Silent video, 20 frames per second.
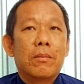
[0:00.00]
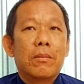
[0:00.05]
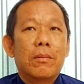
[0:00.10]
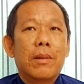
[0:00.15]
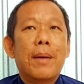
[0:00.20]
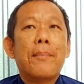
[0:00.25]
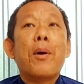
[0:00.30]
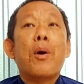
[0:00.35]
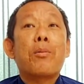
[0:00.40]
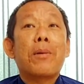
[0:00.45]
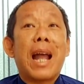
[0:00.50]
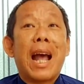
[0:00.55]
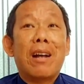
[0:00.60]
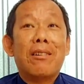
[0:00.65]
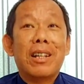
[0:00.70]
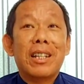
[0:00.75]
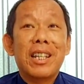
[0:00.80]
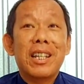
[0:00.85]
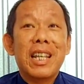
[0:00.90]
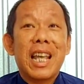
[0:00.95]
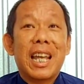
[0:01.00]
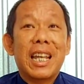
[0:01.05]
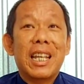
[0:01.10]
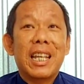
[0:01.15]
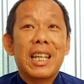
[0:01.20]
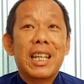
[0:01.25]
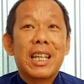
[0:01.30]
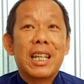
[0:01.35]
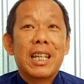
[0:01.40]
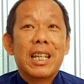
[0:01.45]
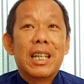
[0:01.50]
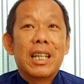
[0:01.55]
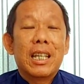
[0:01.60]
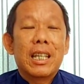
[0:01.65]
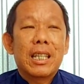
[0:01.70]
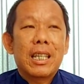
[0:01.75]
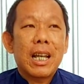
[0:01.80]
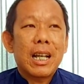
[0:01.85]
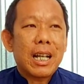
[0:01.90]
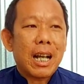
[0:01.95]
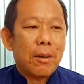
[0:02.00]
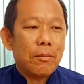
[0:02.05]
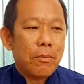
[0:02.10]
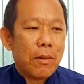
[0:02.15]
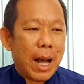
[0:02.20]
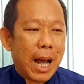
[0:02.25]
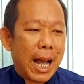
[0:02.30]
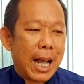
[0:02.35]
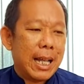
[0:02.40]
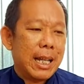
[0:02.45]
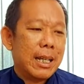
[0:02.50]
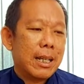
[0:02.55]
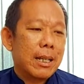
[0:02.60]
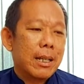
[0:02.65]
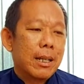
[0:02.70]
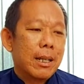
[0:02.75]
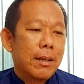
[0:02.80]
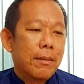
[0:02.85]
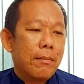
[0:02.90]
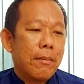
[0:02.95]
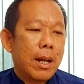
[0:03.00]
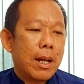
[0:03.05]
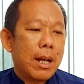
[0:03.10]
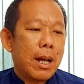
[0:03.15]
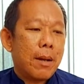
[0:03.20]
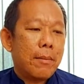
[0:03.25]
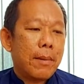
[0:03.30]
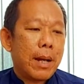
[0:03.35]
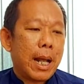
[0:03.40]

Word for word: là một đạo là như vậy chứ không phải mình hôm